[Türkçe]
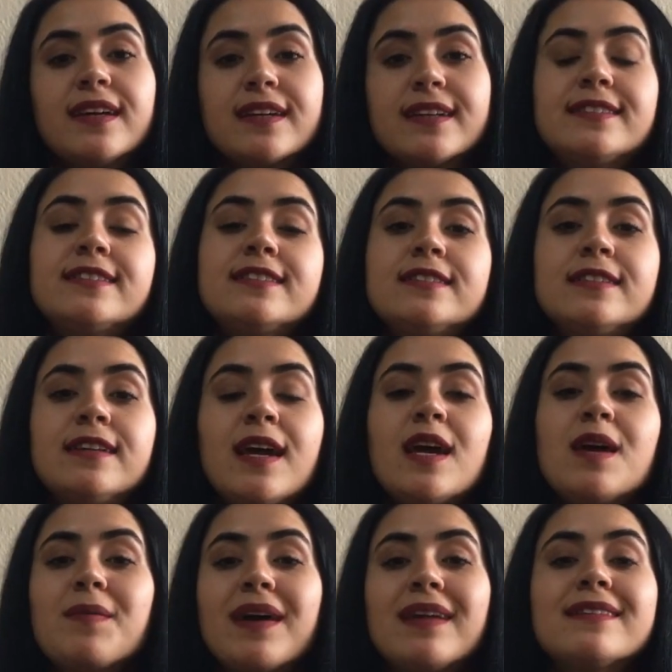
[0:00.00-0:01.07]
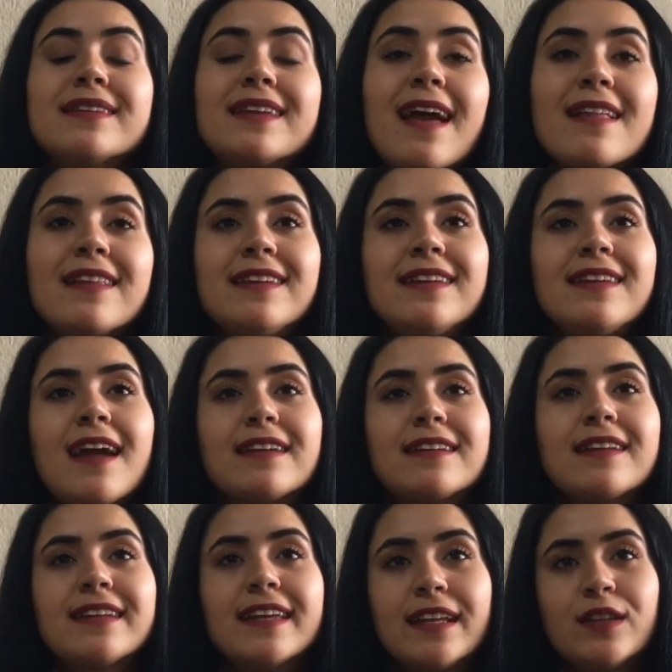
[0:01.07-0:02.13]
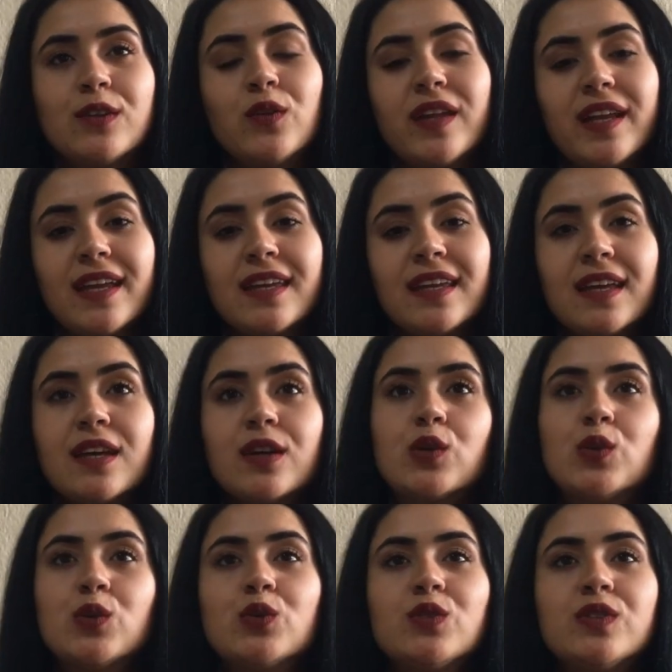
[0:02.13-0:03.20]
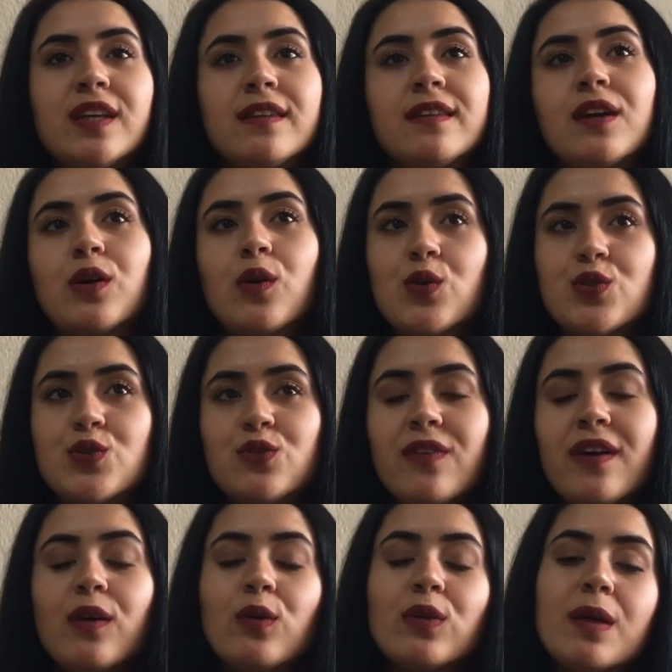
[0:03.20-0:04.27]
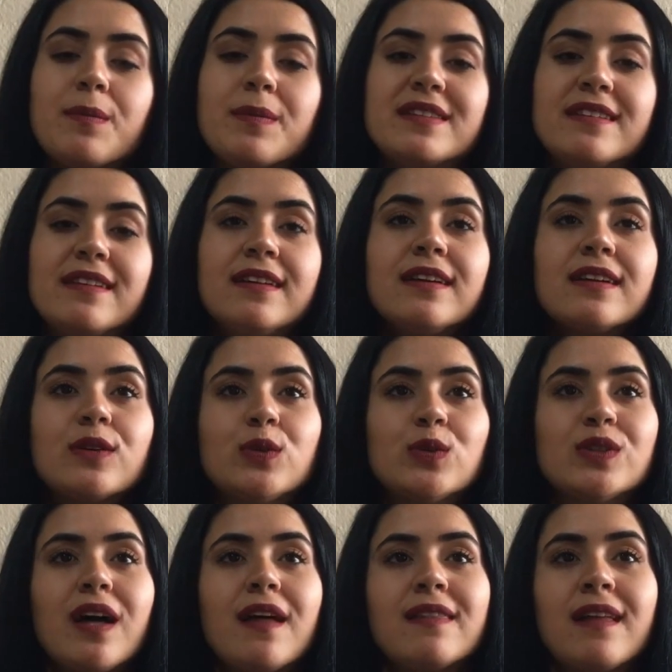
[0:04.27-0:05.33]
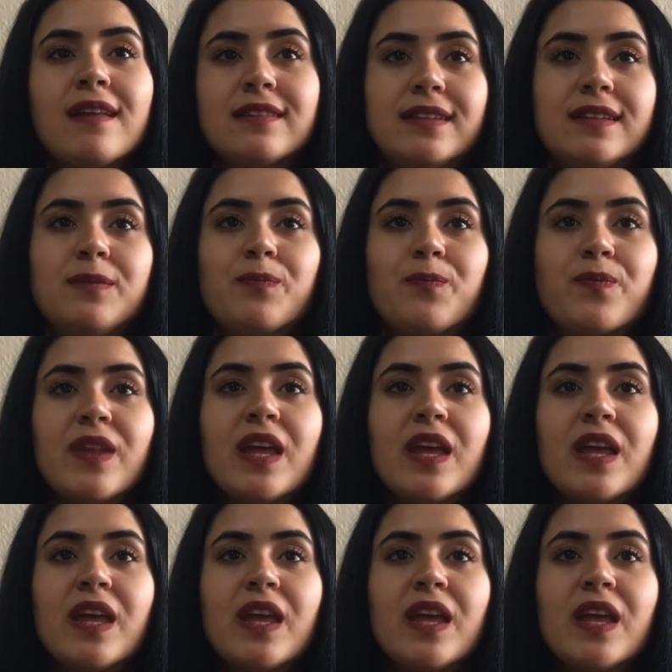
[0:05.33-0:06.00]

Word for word: Kıtır hemen geldiği yerden geri dönerek kurdun yanına koştu ve olan biteni kurda anlattı.